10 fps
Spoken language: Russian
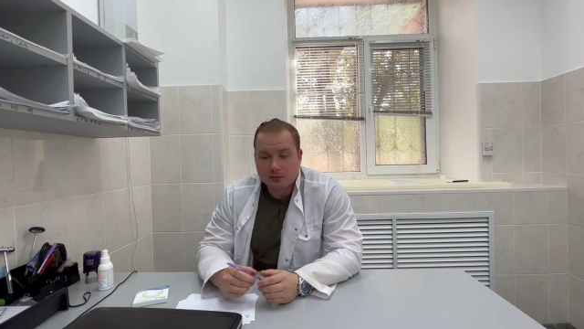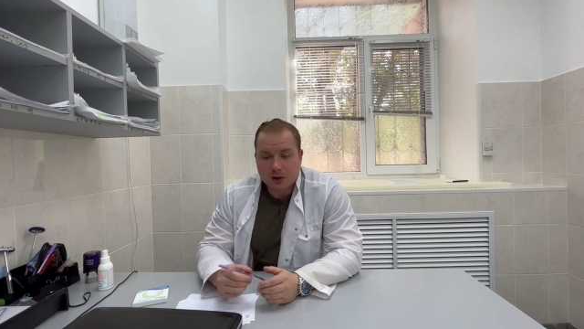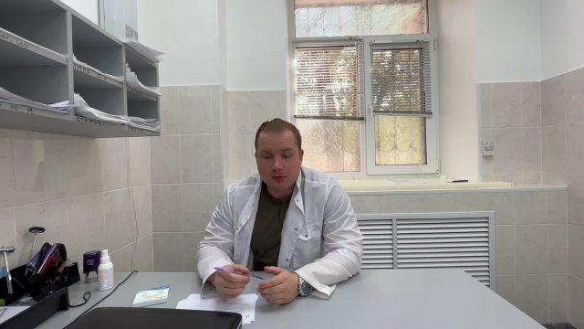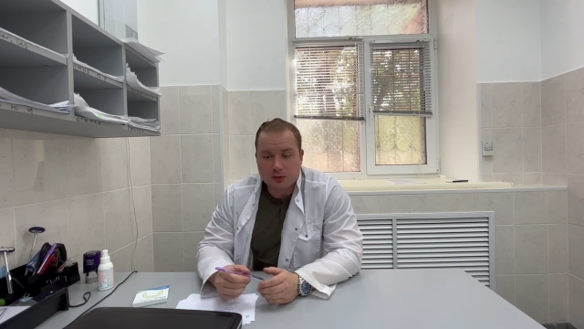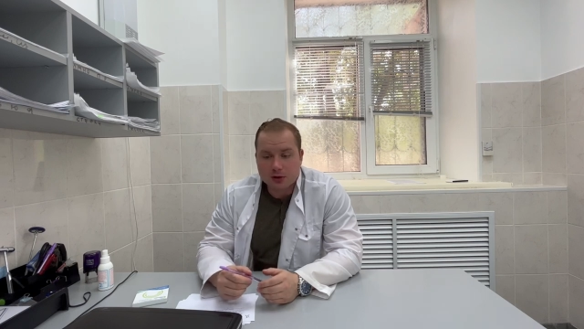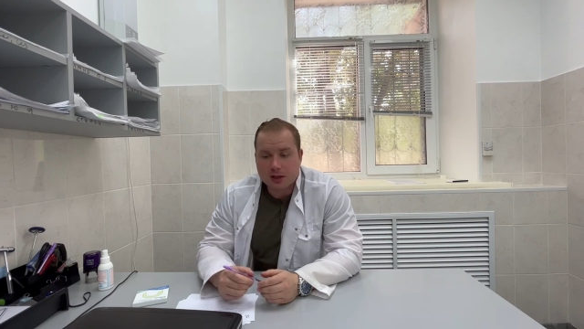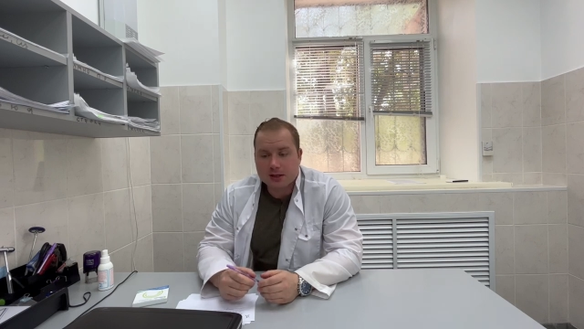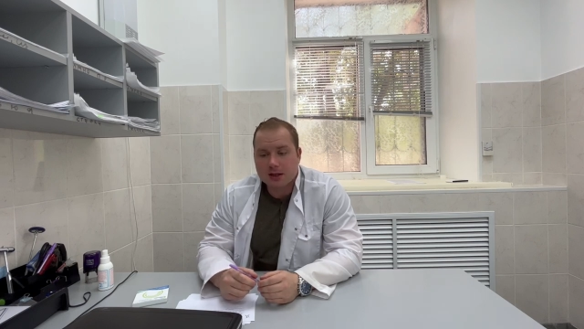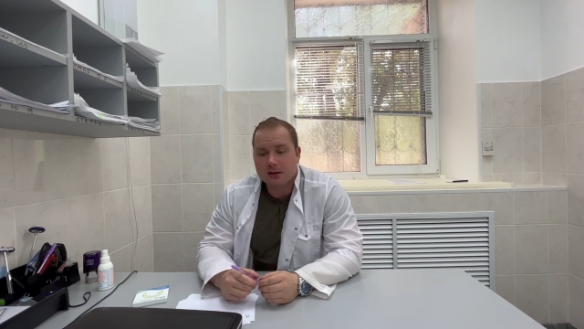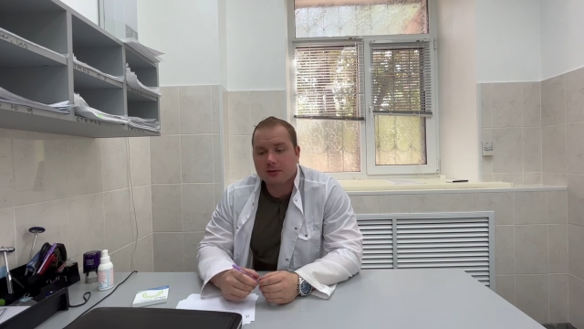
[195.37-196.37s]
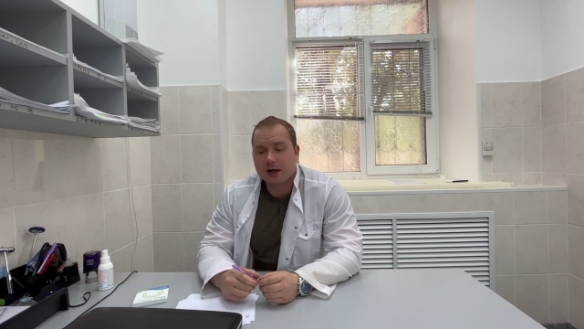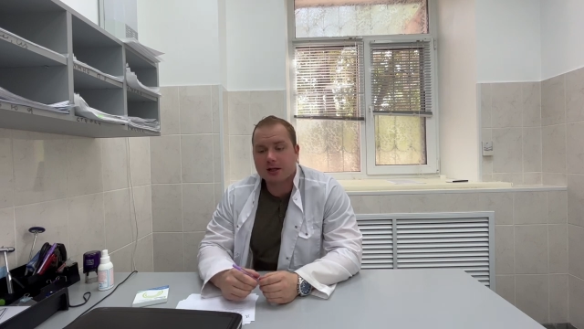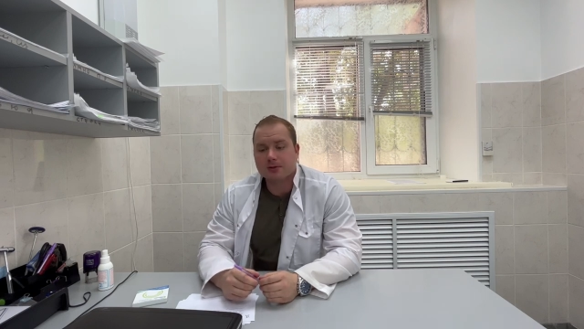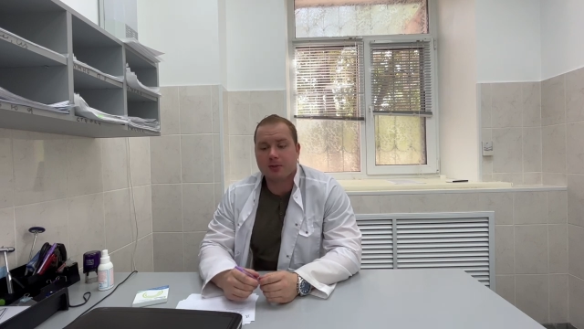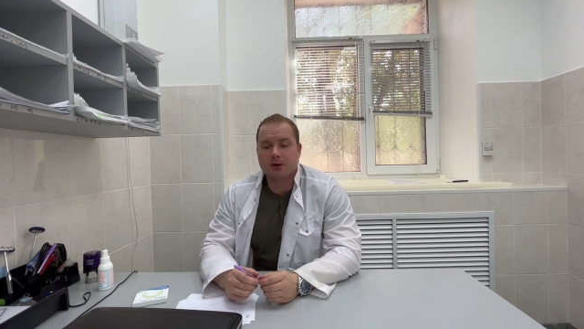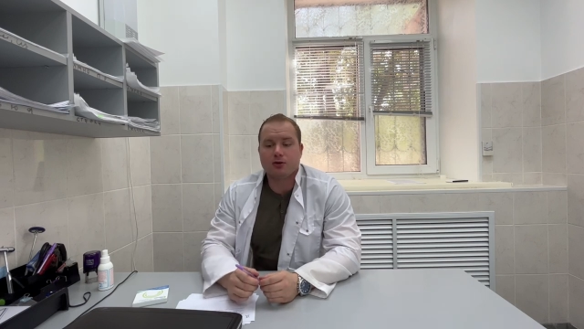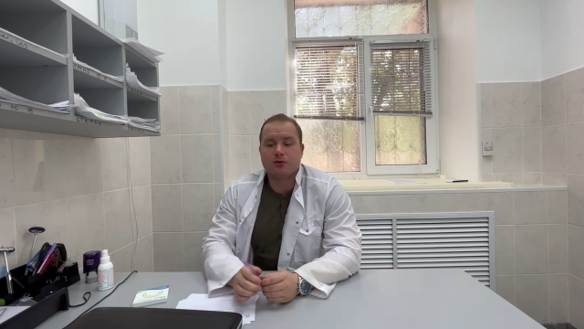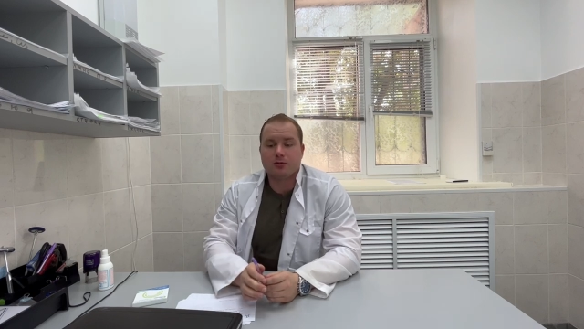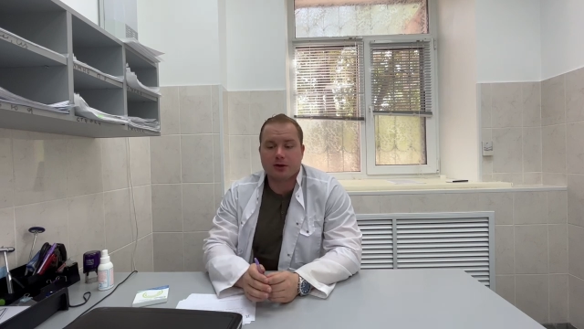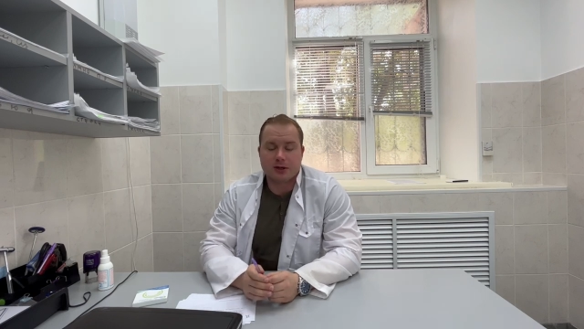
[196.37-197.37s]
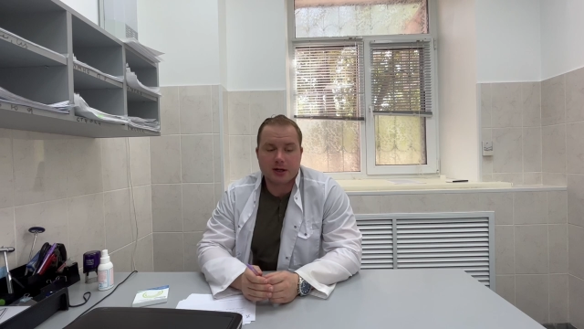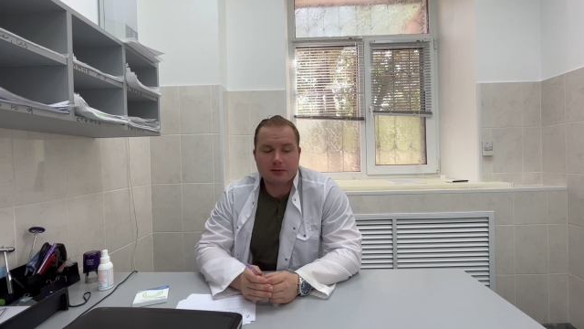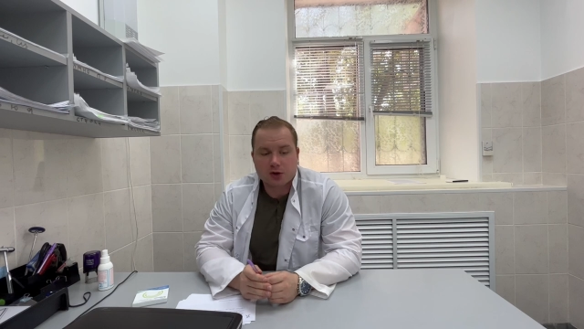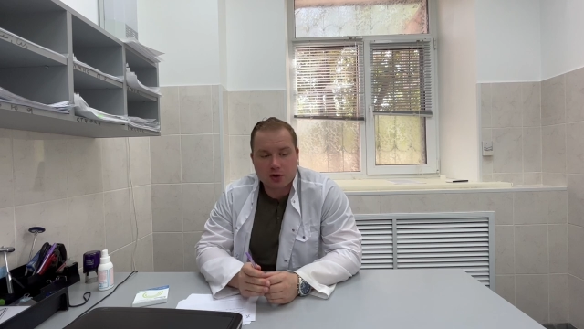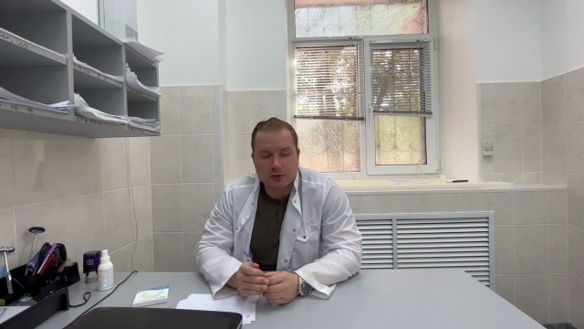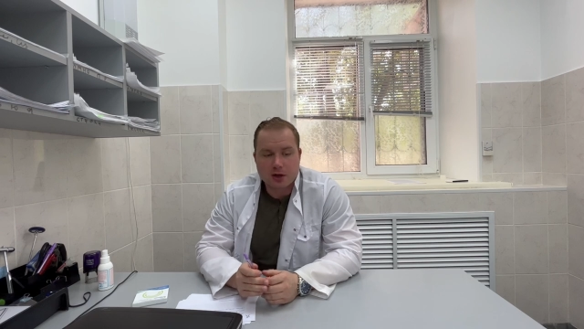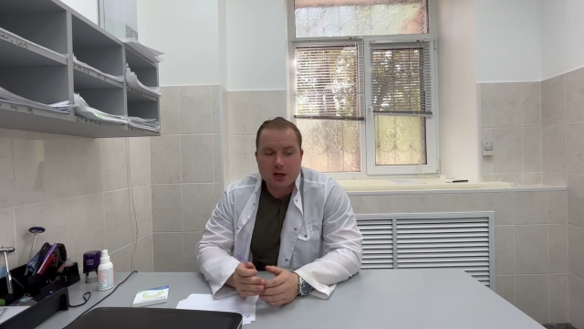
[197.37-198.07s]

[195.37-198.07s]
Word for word: Вот, если говорить подробно, да, в чем